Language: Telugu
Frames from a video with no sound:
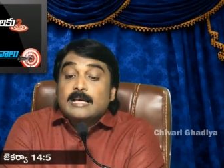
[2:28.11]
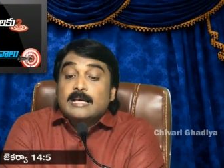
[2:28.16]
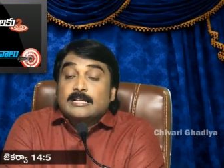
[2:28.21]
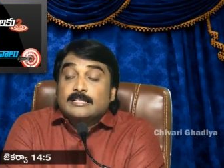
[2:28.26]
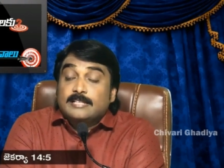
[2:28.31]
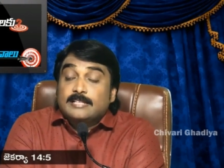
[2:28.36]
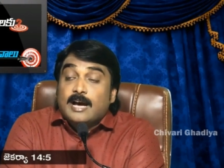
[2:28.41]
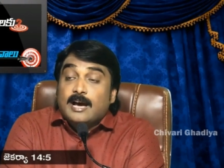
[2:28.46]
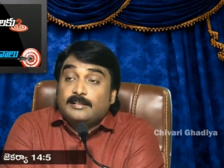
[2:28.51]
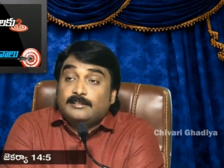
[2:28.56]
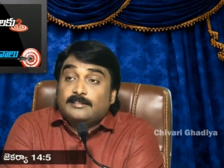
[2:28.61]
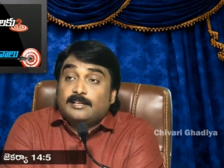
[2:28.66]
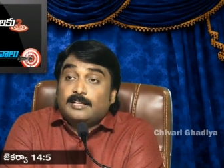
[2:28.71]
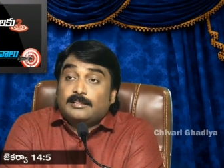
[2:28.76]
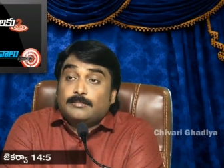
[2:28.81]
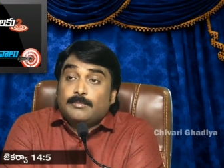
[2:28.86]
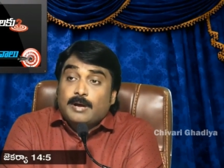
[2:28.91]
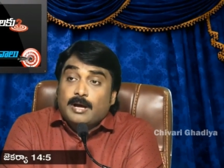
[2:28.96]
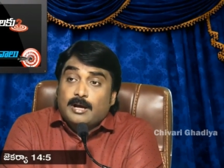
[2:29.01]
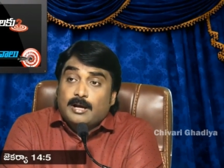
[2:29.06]

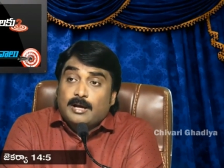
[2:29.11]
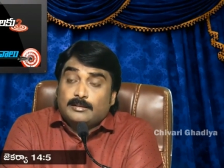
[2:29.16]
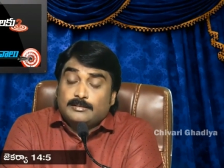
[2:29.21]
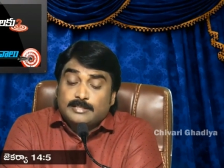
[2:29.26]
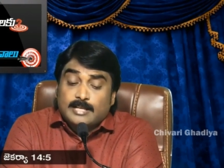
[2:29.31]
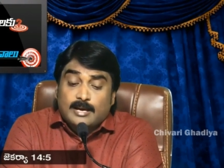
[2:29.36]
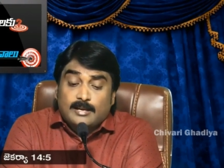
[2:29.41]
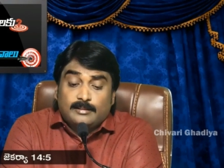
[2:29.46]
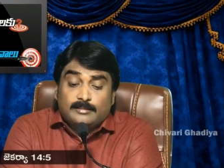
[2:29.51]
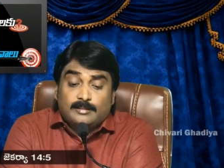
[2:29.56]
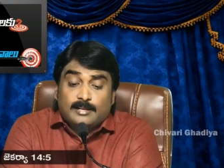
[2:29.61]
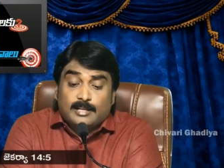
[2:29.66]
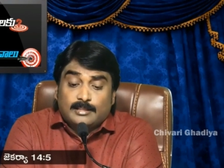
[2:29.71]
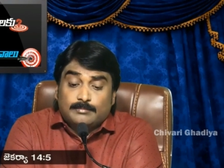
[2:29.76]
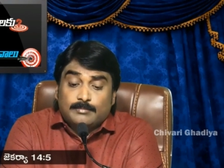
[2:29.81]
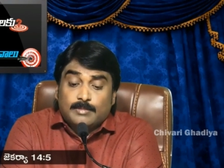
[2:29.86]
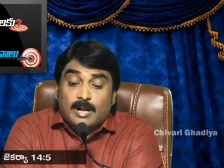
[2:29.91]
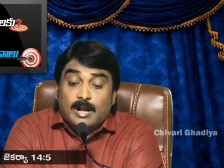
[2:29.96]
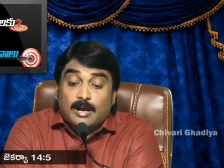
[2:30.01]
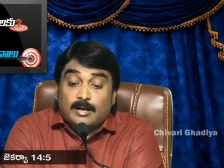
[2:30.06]
చారిత్రాత్మ
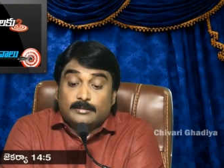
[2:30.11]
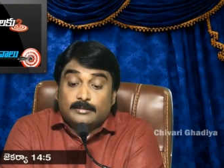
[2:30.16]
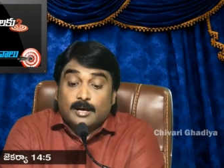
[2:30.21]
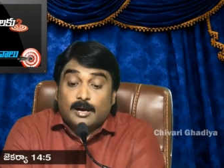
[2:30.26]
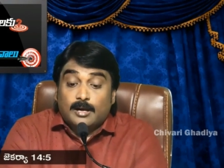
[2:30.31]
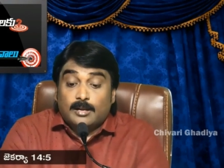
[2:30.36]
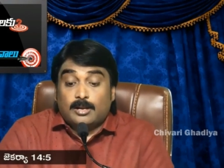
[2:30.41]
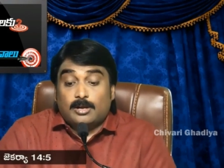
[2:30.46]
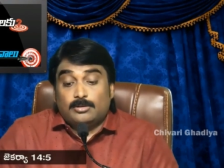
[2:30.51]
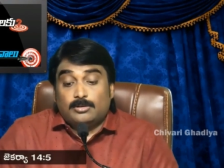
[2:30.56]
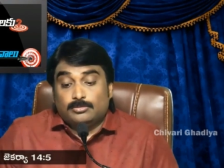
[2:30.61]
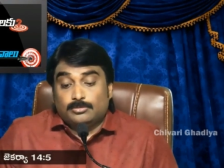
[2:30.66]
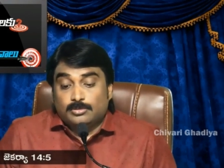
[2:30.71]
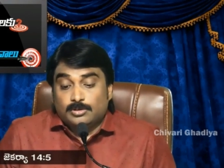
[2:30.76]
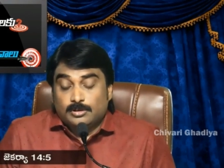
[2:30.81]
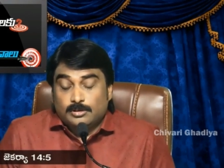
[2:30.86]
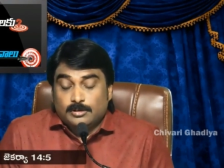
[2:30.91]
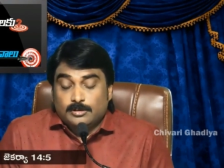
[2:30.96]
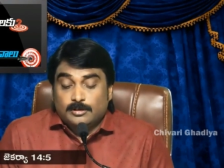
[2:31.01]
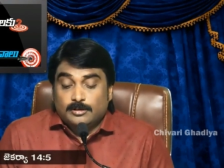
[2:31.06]
చారిత్రాత్మక ఆధారాలు
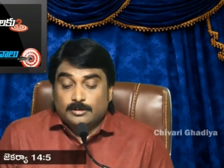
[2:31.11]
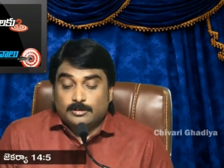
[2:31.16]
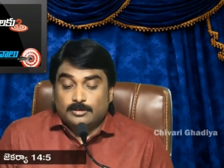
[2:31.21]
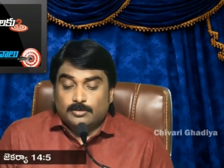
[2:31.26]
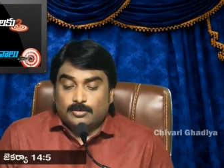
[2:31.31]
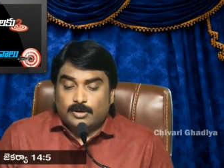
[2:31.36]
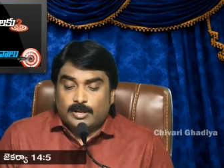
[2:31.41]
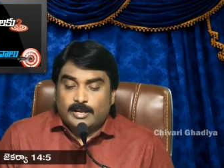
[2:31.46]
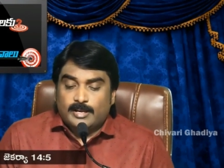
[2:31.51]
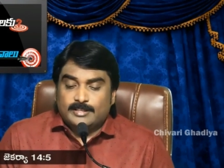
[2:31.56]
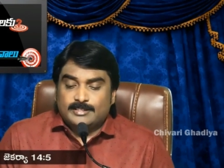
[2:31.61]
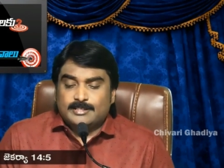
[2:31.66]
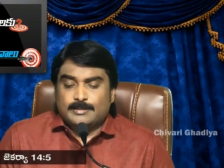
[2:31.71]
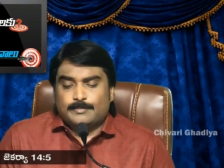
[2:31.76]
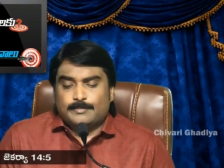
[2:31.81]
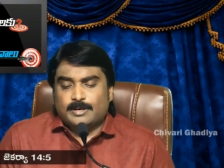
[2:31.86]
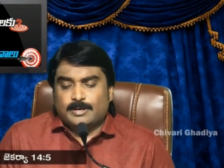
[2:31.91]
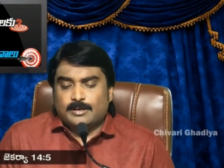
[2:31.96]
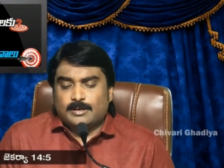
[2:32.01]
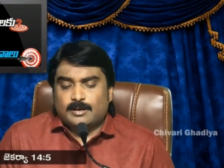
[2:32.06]
ఉన్నాయా
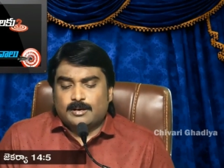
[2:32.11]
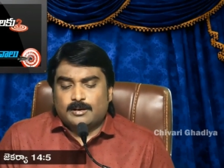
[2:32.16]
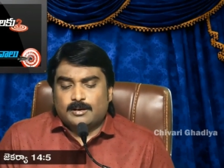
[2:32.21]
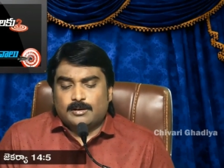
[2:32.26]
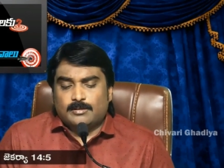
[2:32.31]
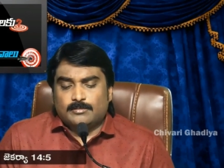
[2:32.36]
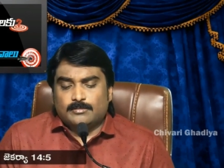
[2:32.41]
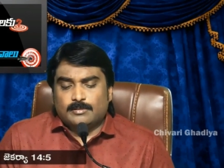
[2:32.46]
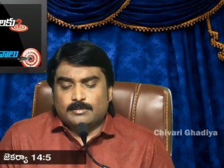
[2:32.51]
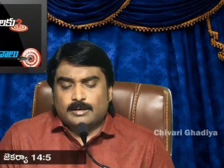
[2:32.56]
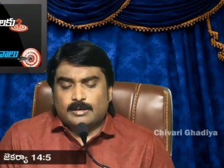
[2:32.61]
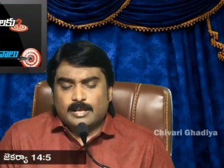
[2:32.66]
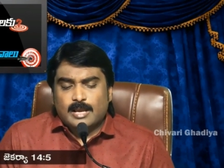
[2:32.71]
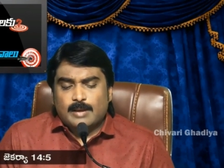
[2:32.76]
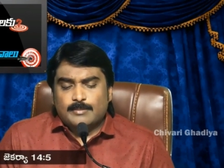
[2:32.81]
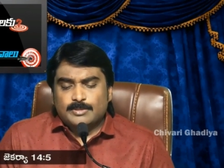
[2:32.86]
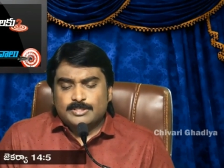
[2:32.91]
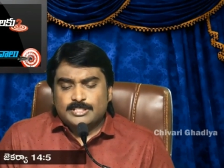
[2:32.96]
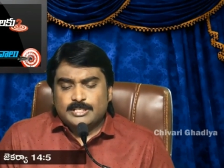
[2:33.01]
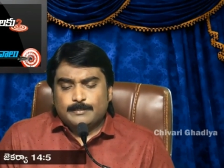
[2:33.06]
చెప్పగలరంటున్నాడు అంటే
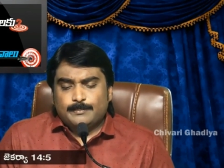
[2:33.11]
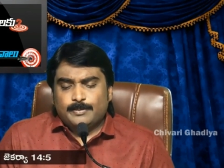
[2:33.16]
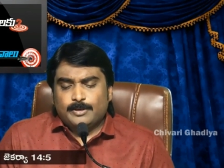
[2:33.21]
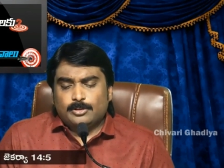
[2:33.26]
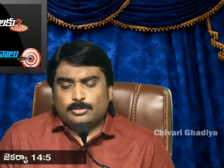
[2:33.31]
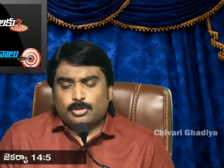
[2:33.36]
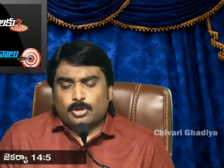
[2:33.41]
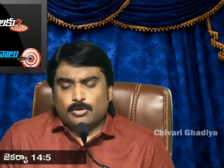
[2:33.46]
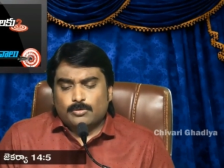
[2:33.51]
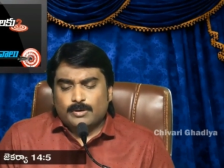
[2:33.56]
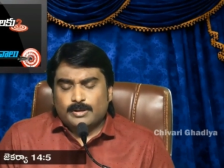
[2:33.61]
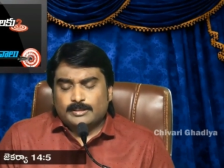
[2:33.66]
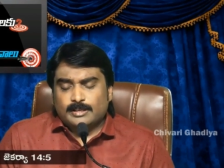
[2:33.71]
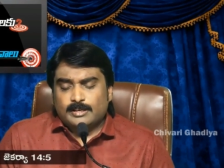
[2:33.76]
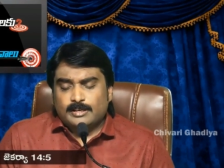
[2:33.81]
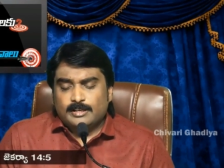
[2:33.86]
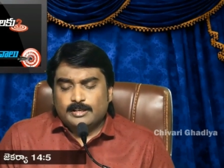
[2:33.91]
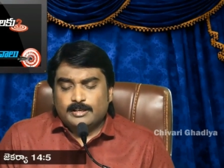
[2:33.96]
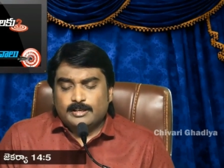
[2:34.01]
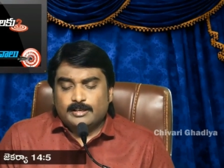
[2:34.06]
ఆమె చెప్పిన తరువాత అండి